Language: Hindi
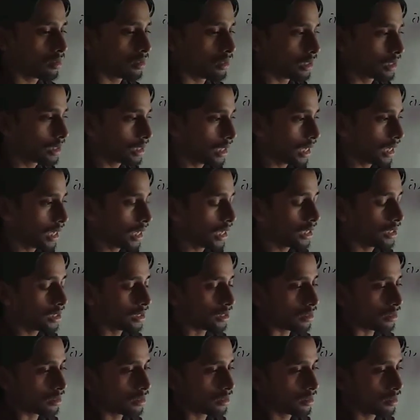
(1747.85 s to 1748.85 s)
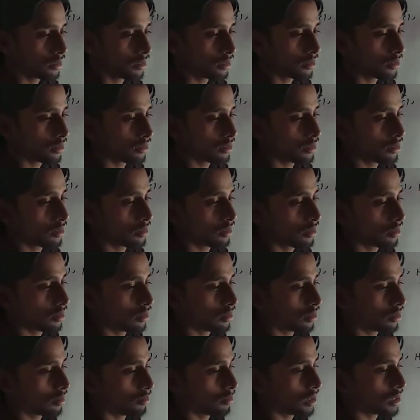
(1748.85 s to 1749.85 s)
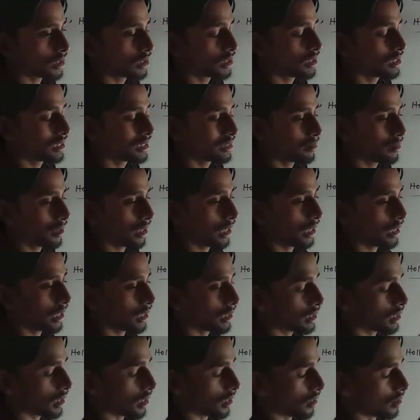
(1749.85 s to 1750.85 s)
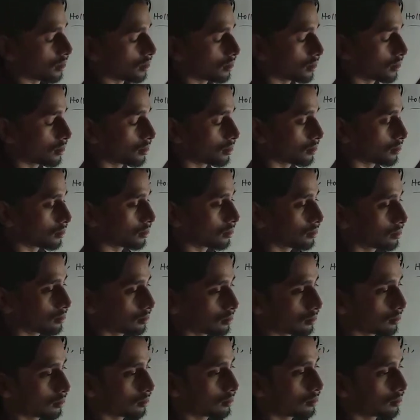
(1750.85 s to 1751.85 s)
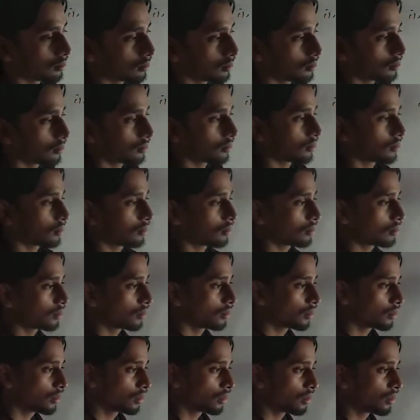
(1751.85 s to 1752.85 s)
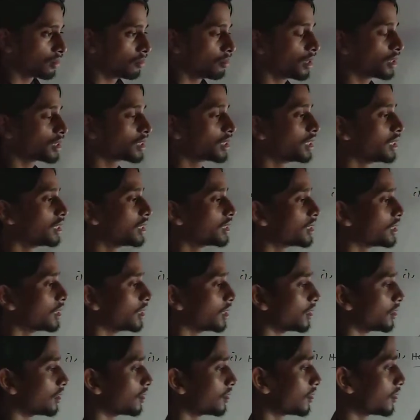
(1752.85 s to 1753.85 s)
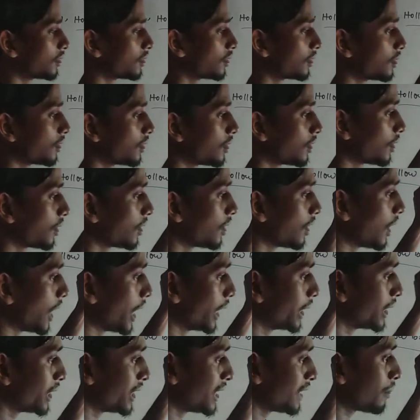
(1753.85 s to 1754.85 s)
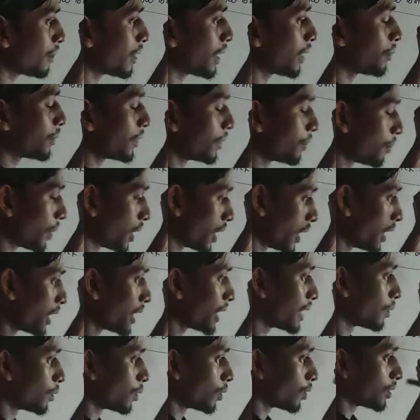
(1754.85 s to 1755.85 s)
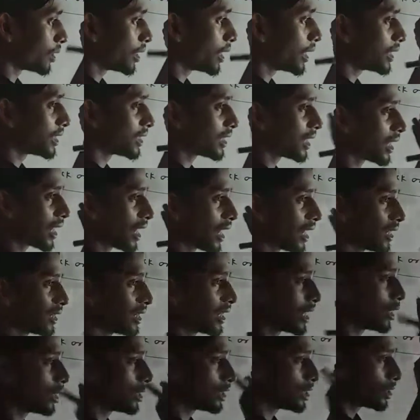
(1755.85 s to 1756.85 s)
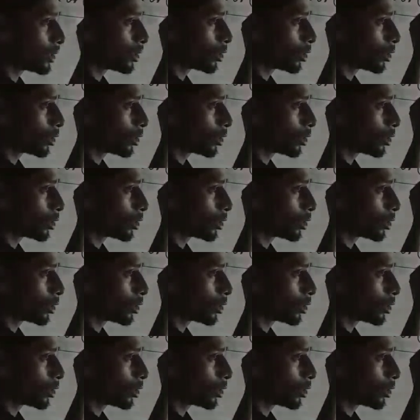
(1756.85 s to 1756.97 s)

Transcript: ईटा है मशीन से बनाया जाता है ऐसा ईटा का बना मशीन से तो आज इसी के बारे में पढ़ेंगे हम लोग ये ईटा खाली देख ली इसी